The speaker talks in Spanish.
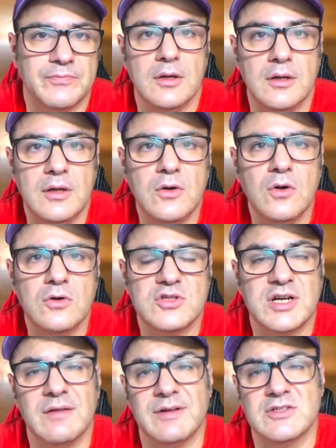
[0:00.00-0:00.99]
Y con
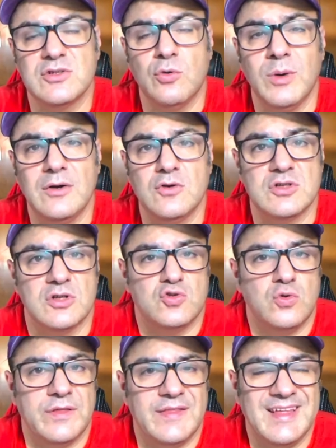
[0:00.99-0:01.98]
los graves o bajos
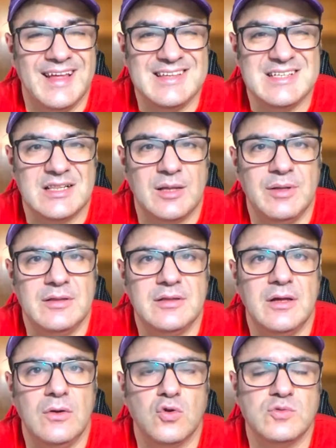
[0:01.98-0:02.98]
sucede
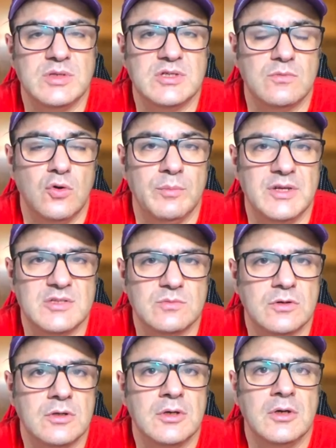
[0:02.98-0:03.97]
exactamente lo
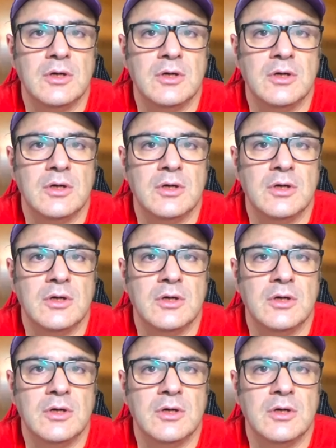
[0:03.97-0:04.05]
mismo.